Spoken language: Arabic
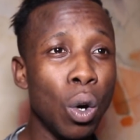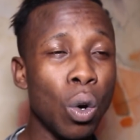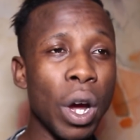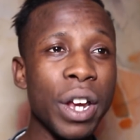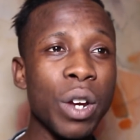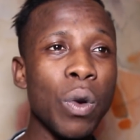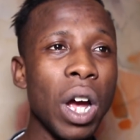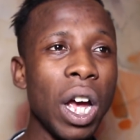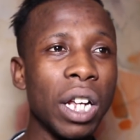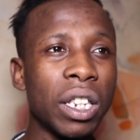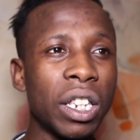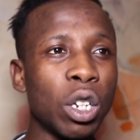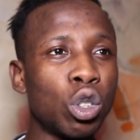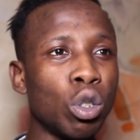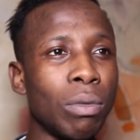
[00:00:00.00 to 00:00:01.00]
واي واحد
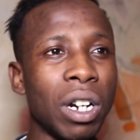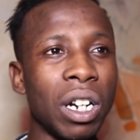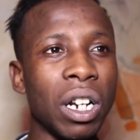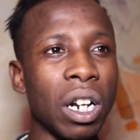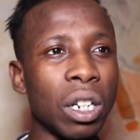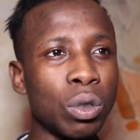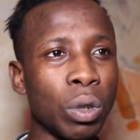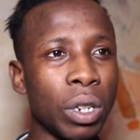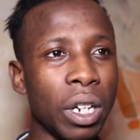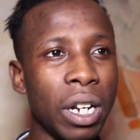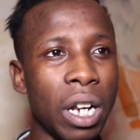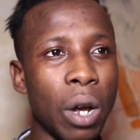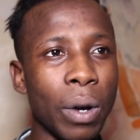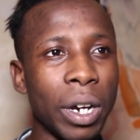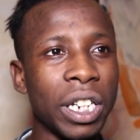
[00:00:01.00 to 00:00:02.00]
كيتومر على راسو
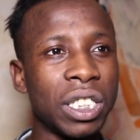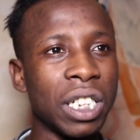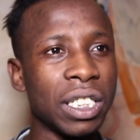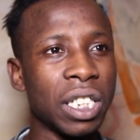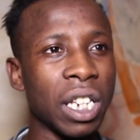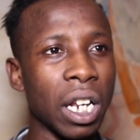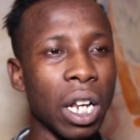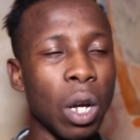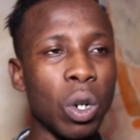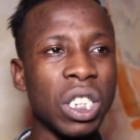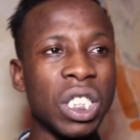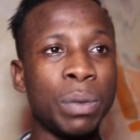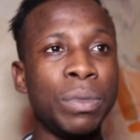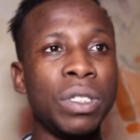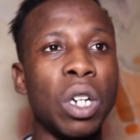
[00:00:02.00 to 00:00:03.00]
الا وكيجازيه الله
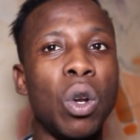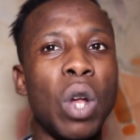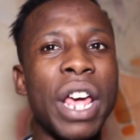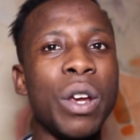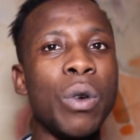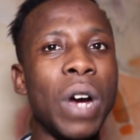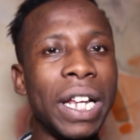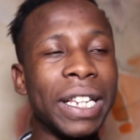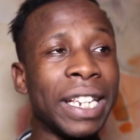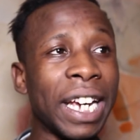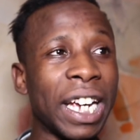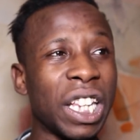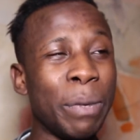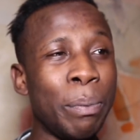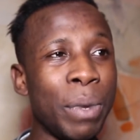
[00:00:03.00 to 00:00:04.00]
وكنتمنى لاي واحد
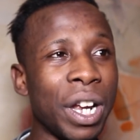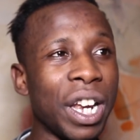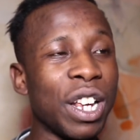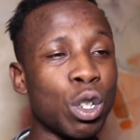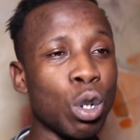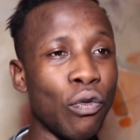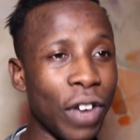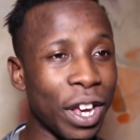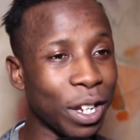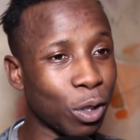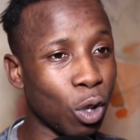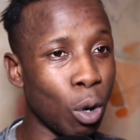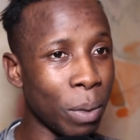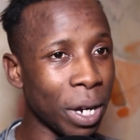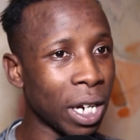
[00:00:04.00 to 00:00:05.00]
كيخدم من نيته في اي
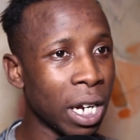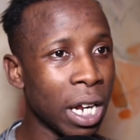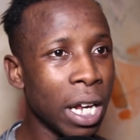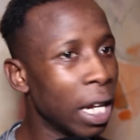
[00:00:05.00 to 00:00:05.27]
دومين